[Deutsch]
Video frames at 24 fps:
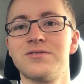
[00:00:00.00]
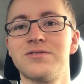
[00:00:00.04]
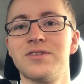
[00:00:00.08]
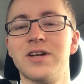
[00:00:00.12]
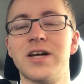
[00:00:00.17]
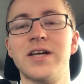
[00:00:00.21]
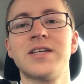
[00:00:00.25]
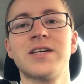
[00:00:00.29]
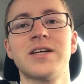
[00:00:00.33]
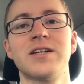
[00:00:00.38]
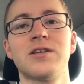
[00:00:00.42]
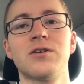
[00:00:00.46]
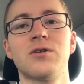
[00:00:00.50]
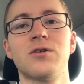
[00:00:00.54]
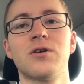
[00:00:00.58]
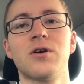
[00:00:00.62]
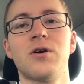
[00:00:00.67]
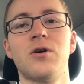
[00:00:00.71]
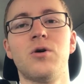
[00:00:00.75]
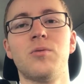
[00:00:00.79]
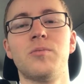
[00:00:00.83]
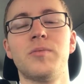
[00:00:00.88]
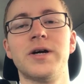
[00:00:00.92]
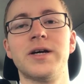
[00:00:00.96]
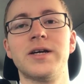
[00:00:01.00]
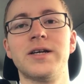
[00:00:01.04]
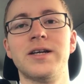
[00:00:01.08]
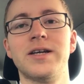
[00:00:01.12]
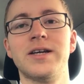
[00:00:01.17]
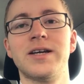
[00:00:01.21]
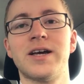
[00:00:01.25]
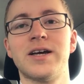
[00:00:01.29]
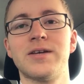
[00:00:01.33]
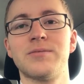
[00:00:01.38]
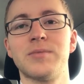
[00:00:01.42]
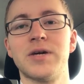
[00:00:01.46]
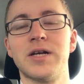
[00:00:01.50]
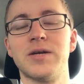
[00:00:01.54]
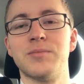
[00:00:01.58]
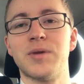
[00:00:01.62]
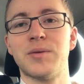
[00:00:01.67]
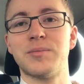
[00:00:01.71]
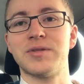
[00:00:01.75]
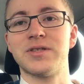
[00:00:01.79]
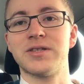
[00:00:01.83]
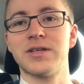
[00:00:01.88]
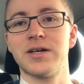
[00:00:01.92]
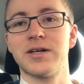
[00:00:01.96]
Vielleicht kann ich euch auch bei Gelegenheit meine
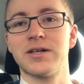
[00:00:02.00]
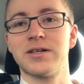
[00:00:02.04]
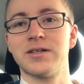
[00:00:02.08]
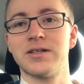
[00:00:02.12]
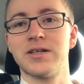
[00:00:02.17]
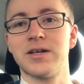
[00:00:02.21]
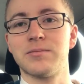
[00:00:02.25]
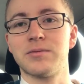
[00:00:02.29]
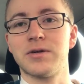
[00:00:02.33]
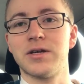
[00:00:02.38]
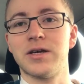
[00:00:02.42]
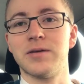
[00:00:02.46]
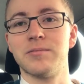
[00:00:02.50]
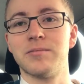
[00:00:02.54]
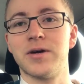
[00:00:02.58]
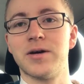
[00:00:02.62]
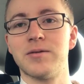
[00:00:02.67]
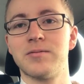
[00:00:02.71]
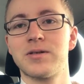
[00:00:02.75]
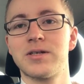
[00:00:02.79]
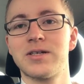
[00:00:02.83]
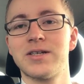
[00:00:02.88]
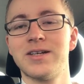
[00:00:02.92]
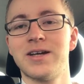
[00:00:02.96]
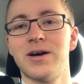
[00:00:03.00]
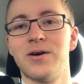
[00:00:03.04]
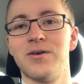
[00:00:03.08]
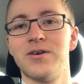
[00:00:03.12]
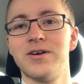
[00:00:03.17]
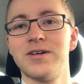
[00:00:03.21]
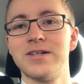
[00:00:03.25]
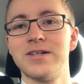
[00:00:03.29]
Mappe zeigen, die ich abgegeben habe. Genau.